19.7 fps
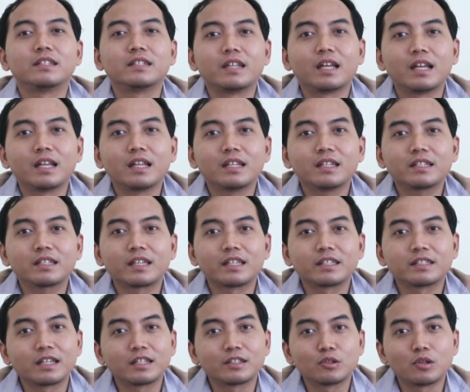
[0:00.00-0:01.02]
dan
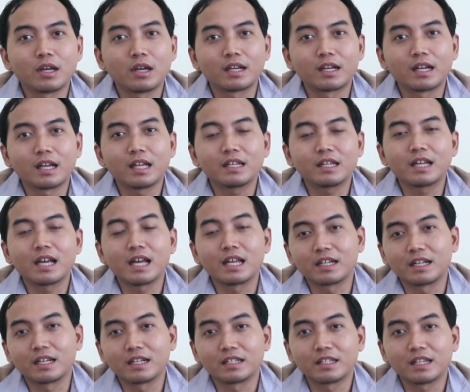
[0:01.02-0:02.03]
kita doakan
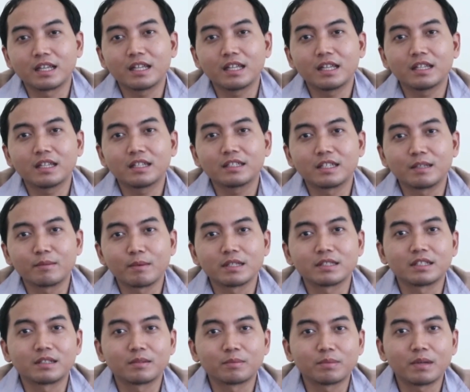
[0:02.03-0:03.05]
karirnya di
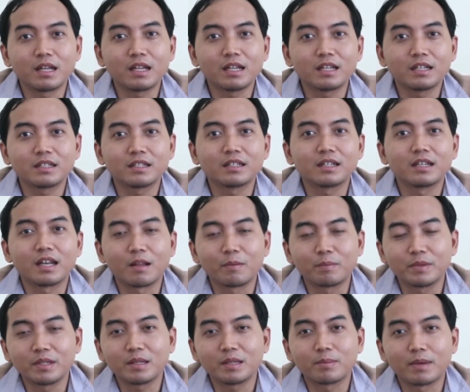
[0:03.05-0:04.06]
masa depan
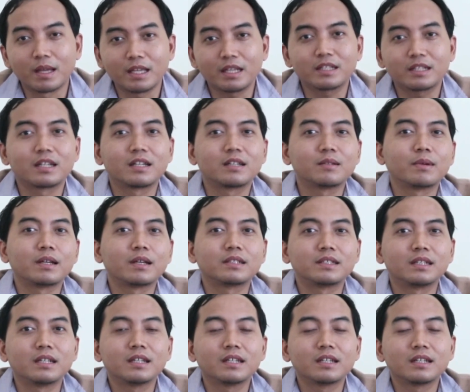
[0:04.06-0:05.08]
lebih baik
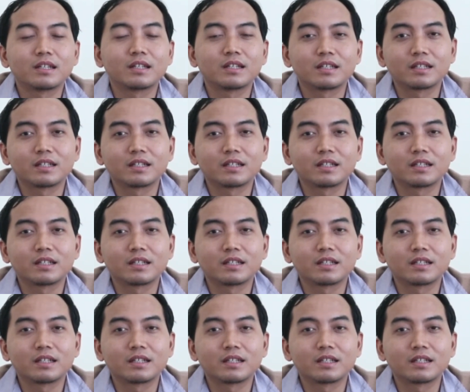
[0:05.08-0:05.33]
daripada